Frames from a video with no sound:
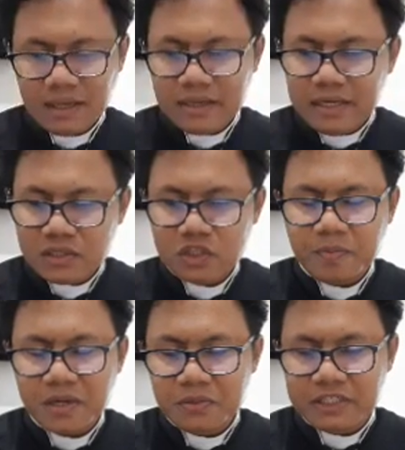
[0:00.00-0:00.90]
Yesus
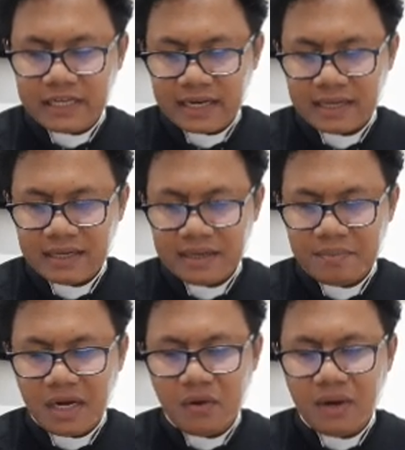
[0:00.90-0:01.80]
berujar
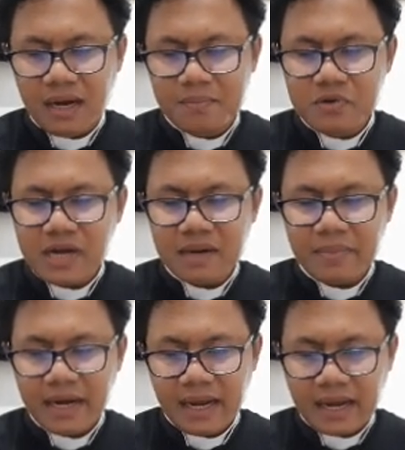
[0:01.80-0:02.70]
bahwa bukan
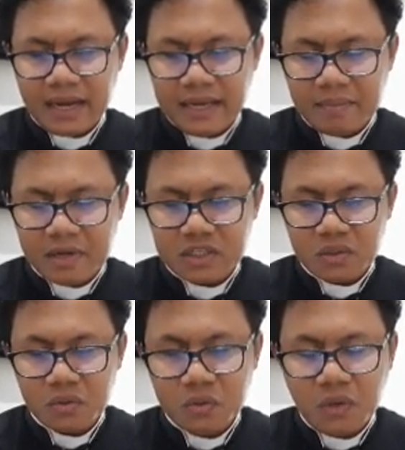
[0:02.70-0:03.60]
mereka yang
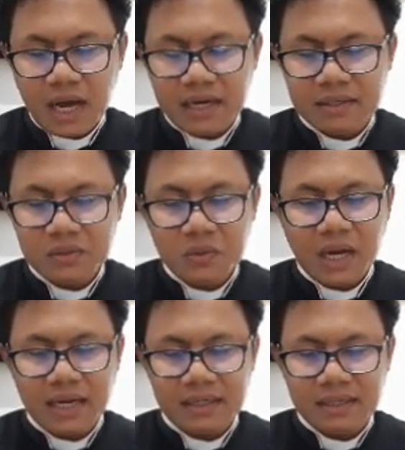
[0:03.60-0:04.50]
berseru Tuhan,
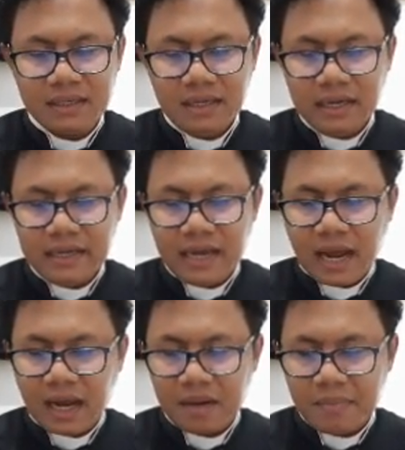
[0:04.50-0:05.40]
Tuhan yang
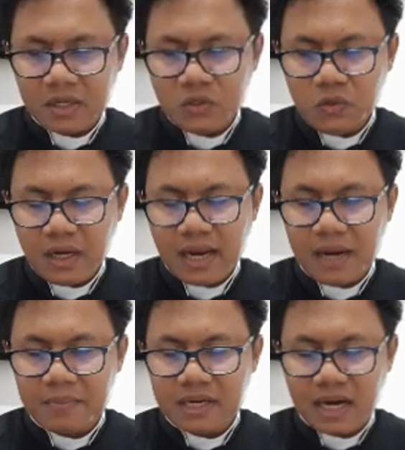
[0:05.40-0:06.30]
akan masuk ke
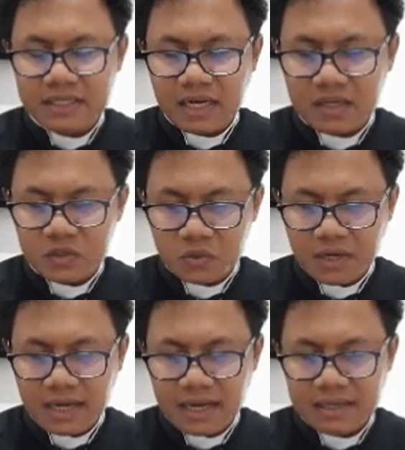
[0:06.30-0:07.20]
dalam kerajaan
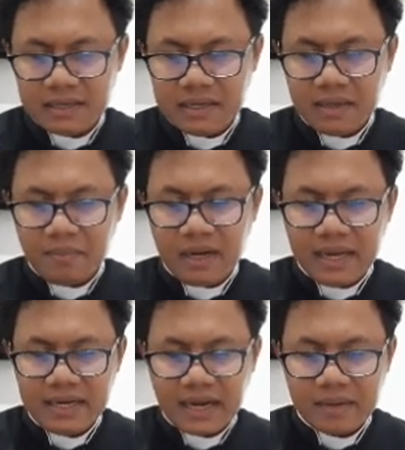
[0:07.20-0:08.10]
surga,
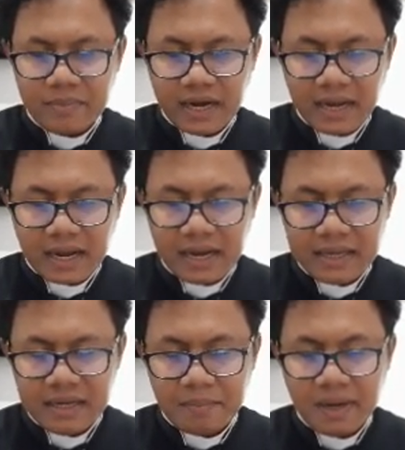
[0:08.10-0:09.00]
melainkan mereka
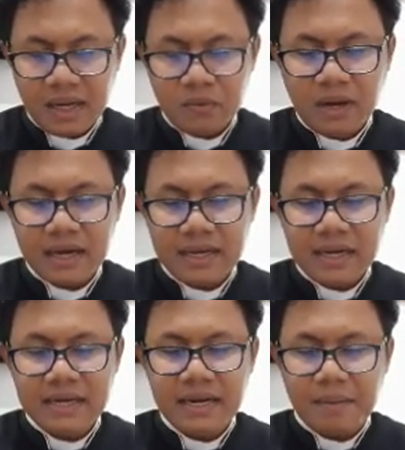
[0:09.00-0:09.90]
yang melakukan
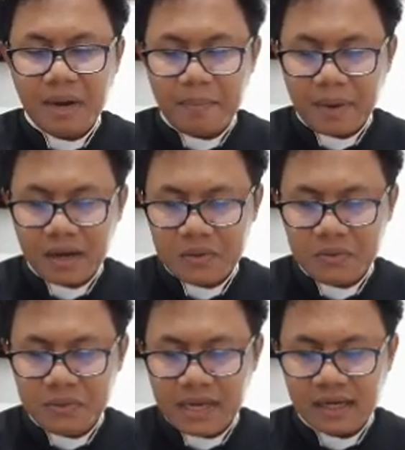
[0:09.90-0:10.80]
kehendak
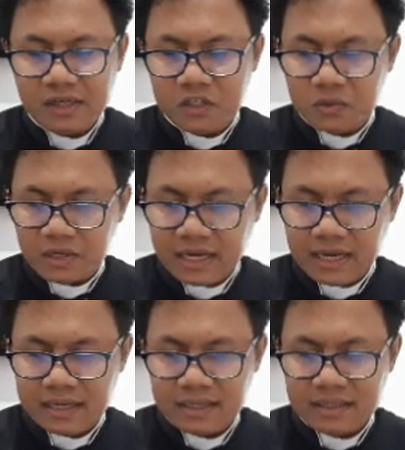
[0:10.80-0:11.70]
Bapakku yang di surga.